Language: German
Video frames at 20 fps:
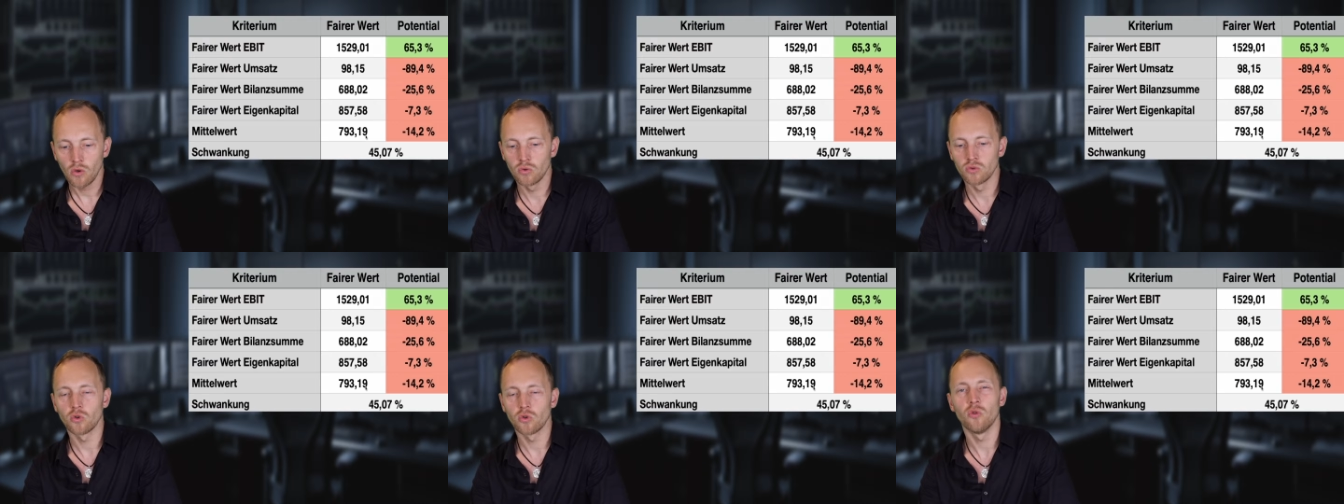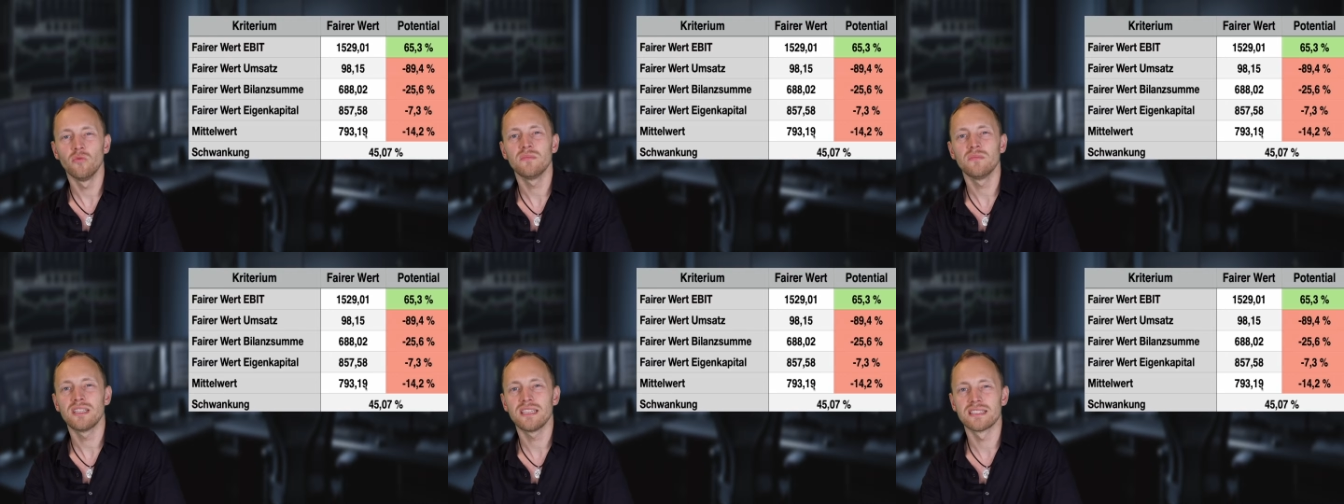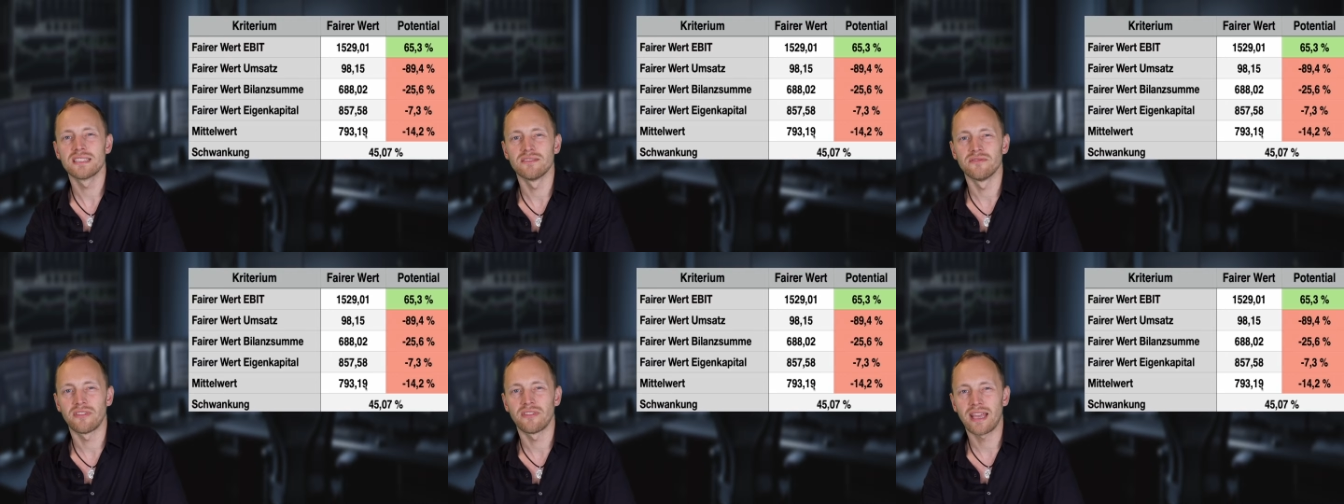Und um
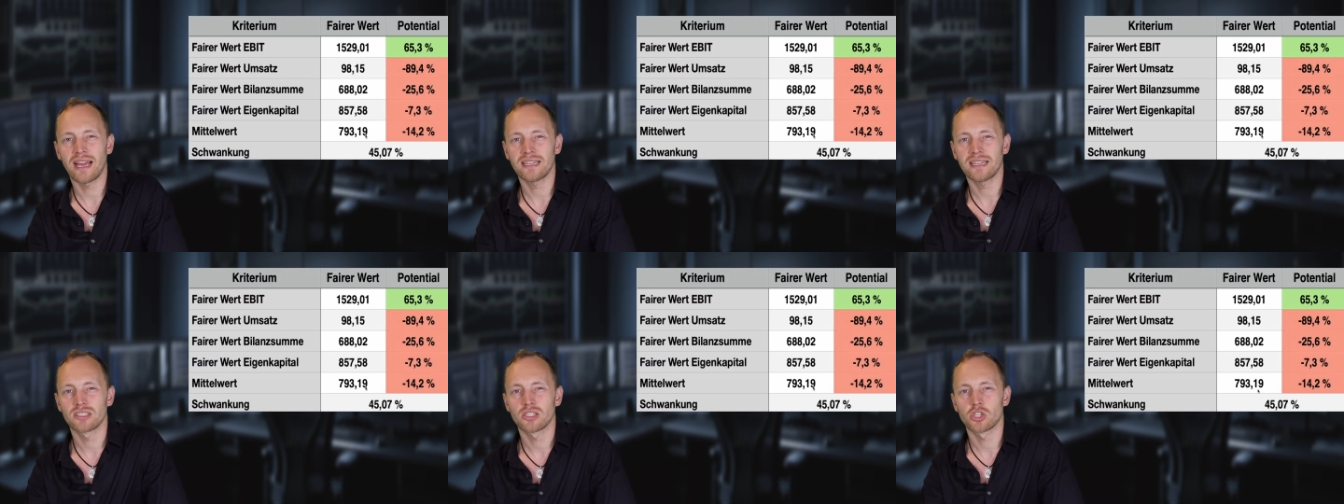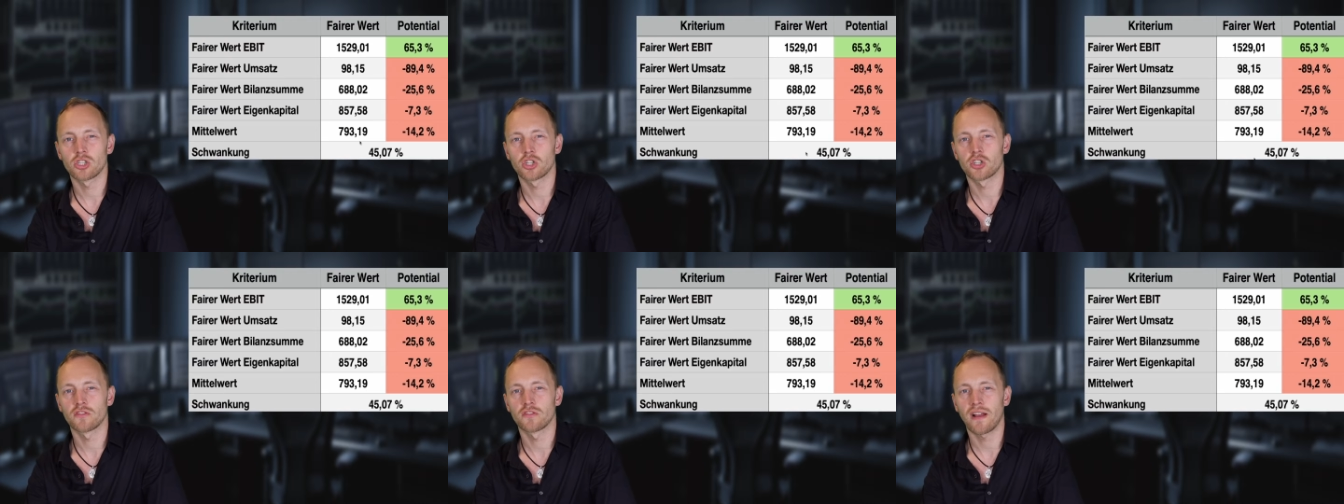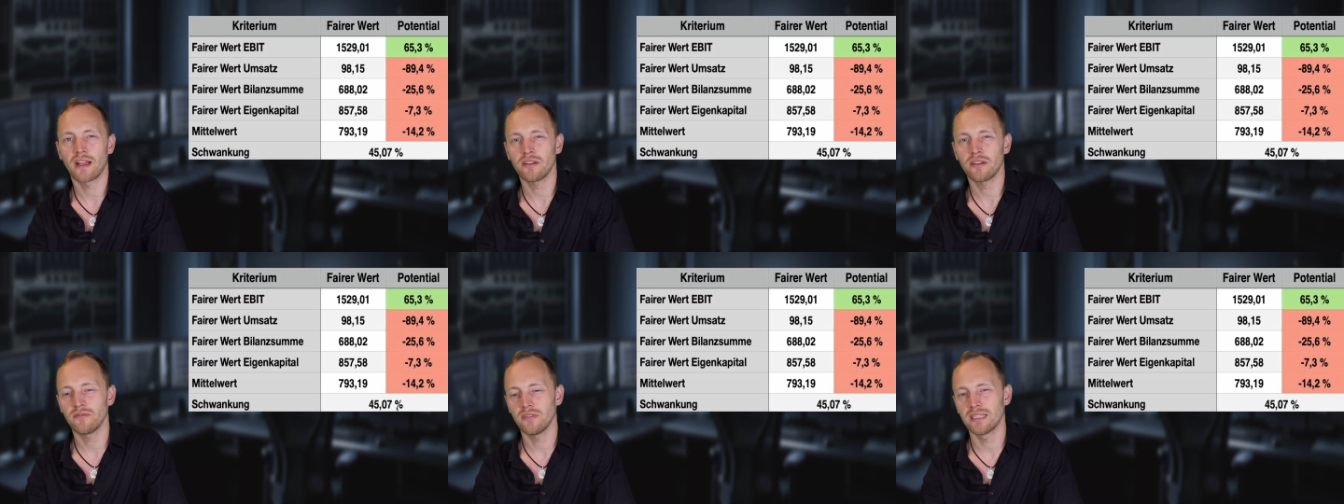diesen Wert
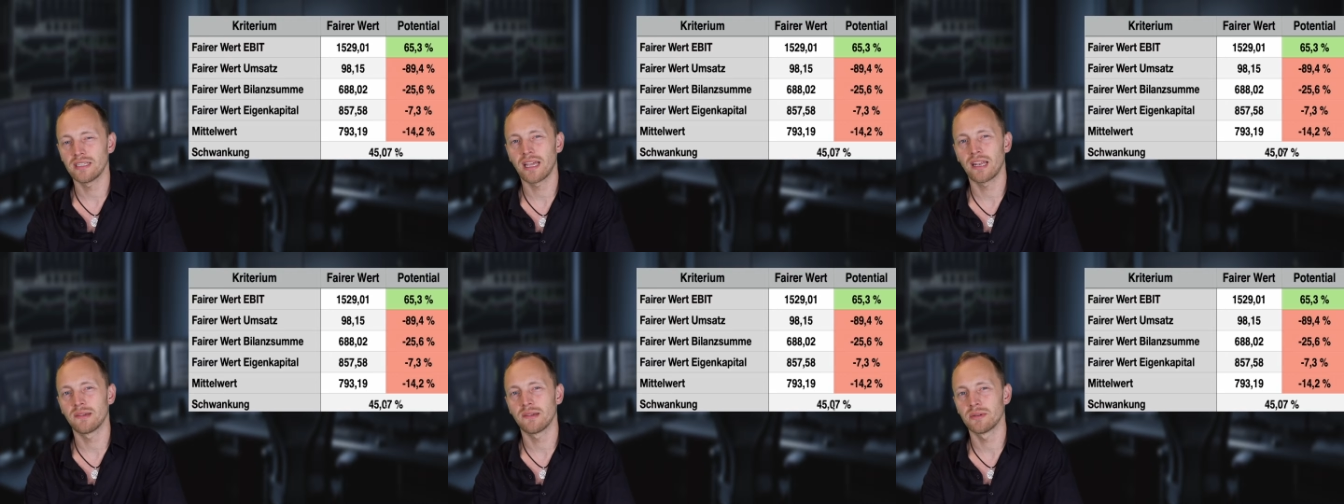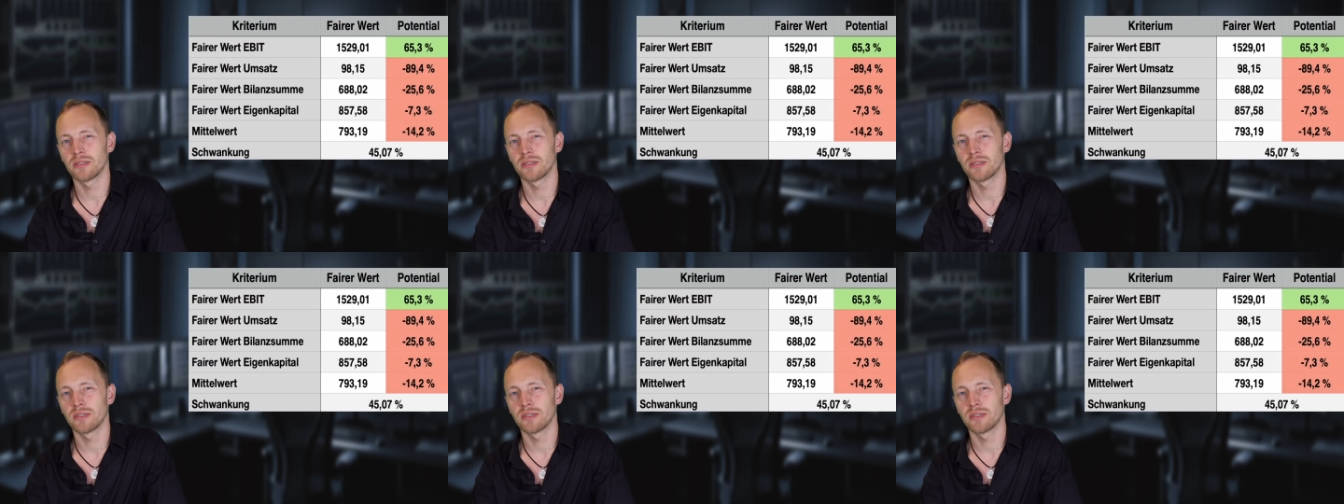schwanken wir dann